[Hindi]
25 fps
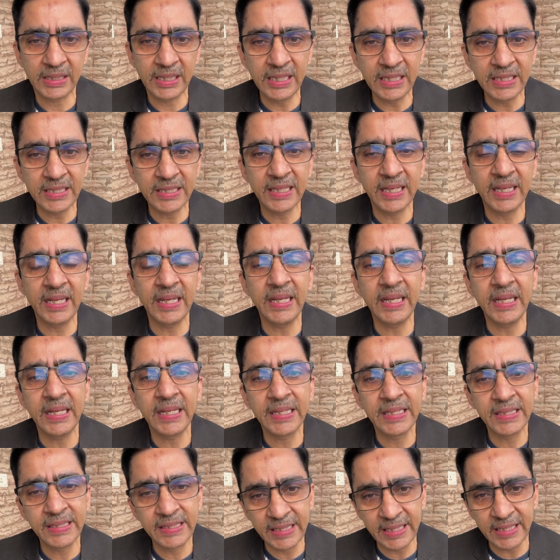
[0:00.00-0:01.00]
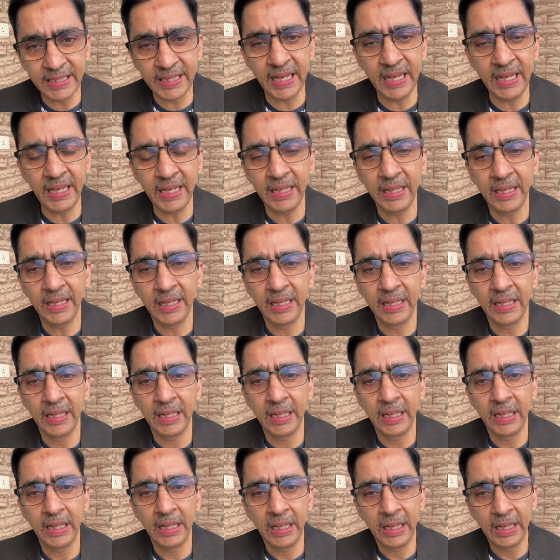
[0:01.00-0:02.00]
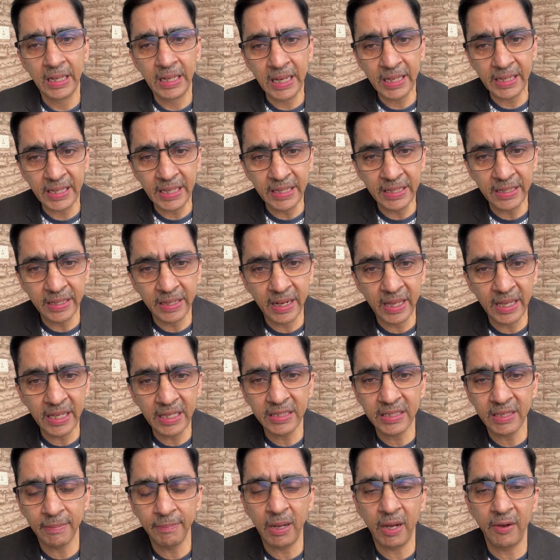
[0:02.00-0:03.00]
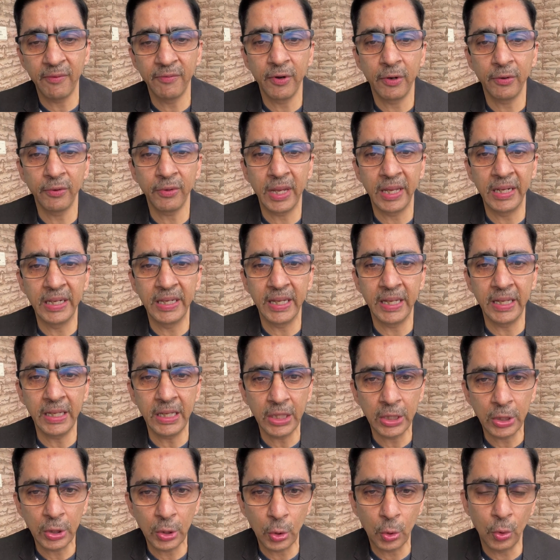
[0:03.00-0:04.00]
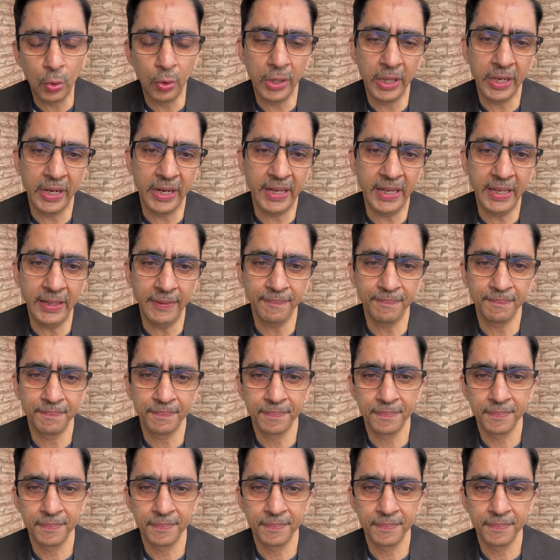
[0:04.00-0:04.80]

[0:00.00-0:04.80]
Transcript: अतीत से सीखें लेकिन नई संभावनाओं के लिए खुले रहें